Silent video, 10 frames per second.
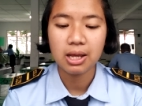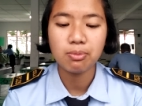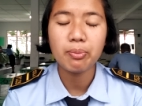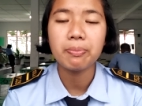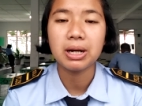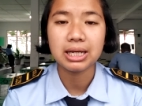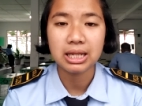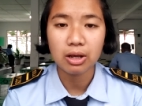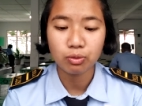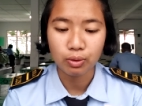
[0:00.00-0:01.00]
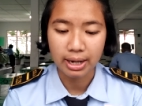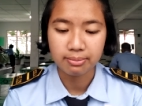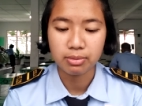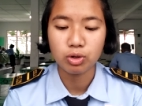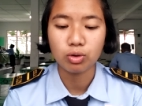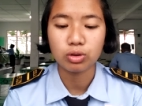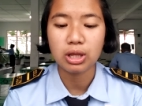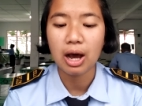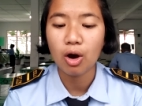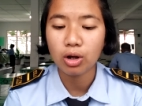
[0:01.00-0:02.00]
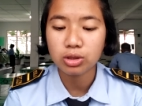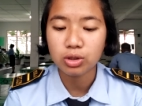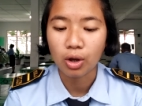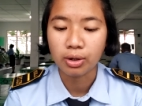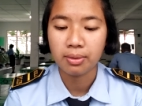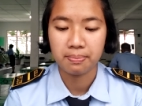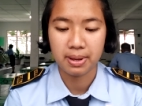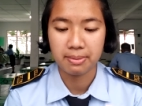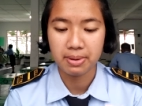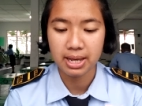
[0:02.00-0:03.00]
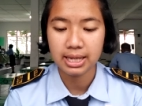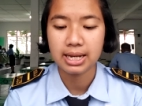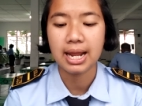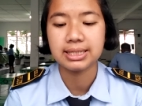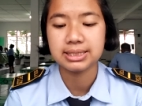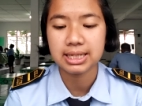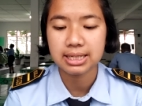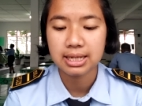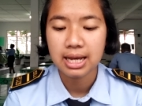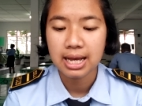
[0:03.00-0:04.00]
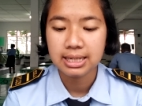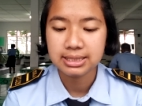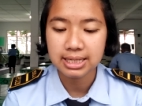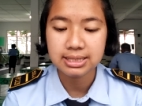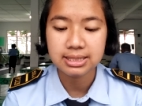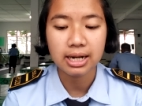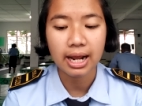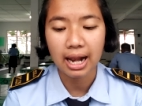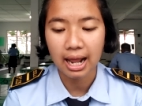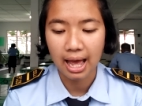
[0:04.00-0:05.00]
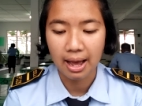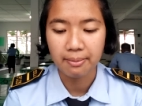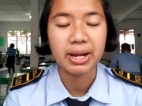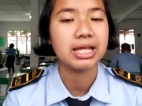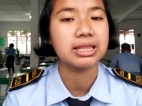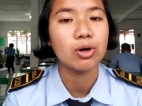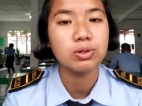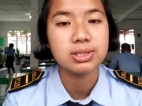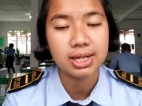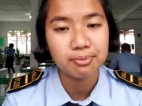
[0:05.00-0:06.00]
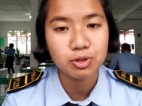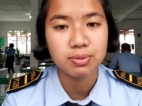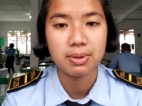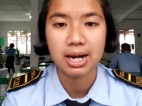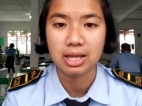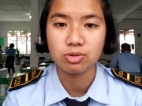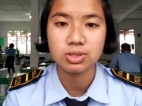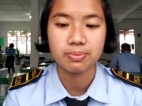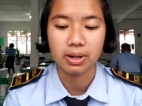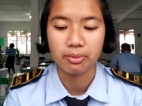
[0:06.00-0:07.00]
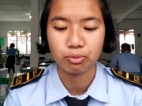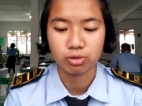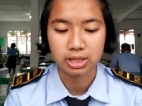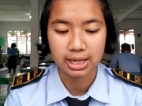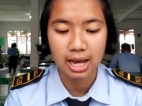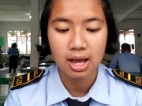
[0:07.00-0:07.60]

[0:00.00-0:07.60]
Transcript: Ilmu pengetahuan menurut Horton, PB, dan C Chester LH pada tahun 1993